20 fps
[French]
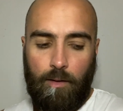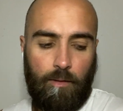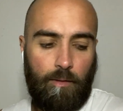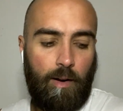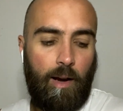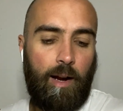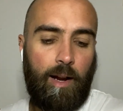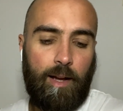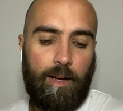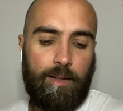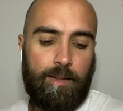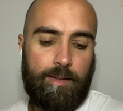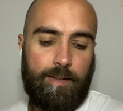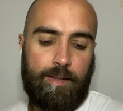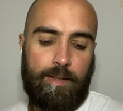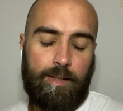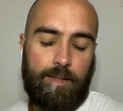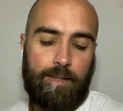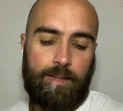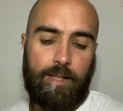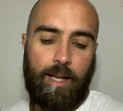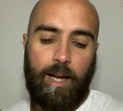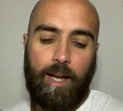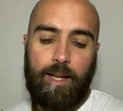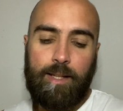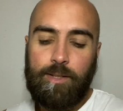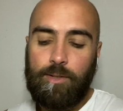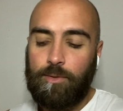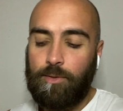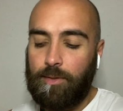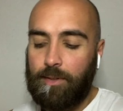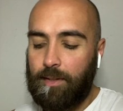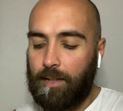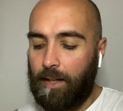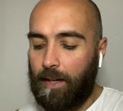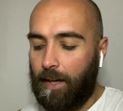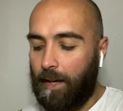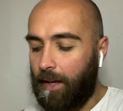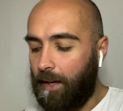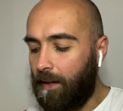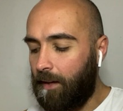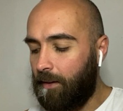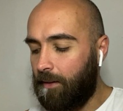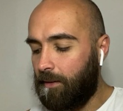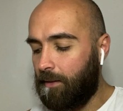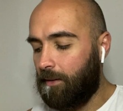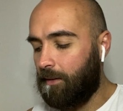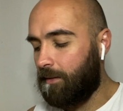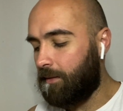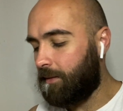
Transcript: Voilà, c'est, ça reste très, euh,